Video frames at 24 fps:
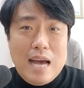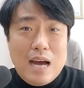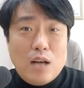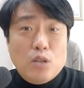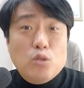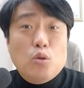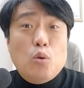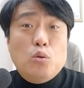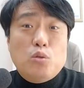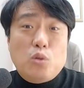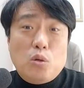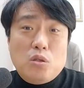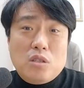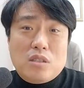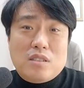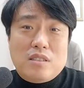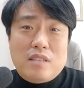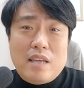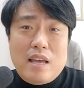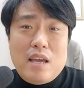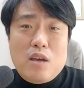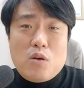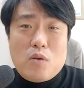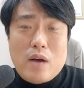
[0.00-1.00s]

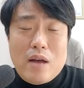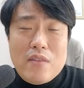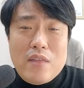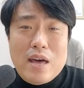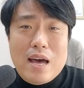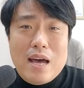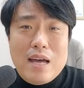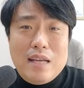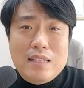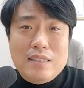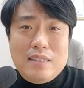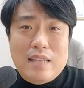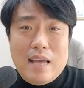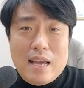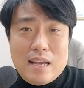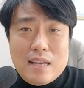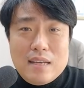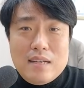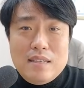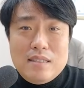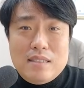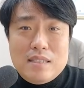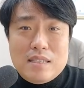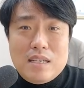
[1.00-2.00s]
양도소득세에 관한
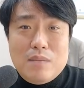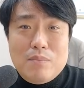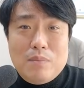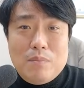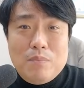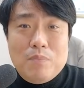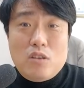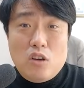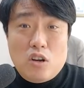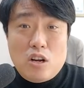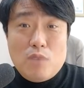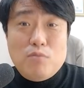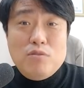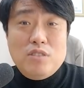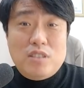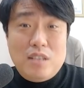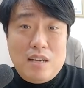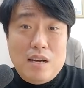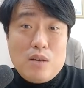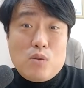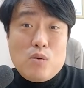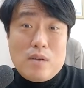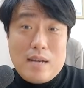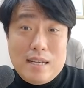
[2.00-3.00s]
얘기를 지금
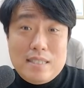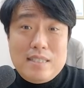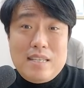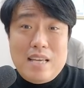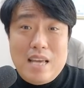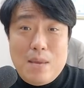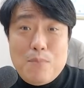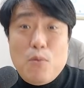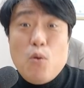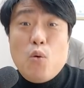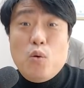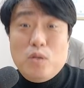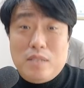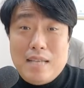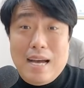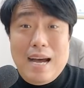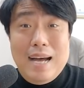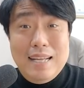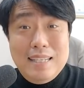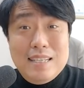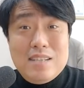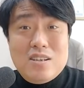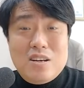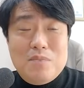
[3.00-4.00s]
여러분들하고 같이 해보고자
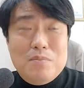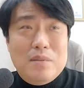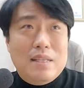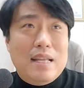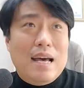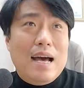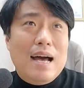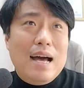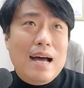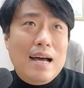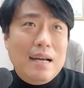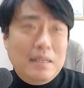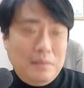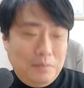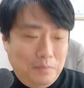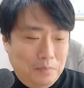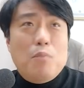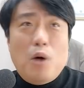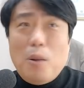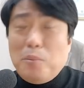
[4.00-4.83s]
하는 겁니다.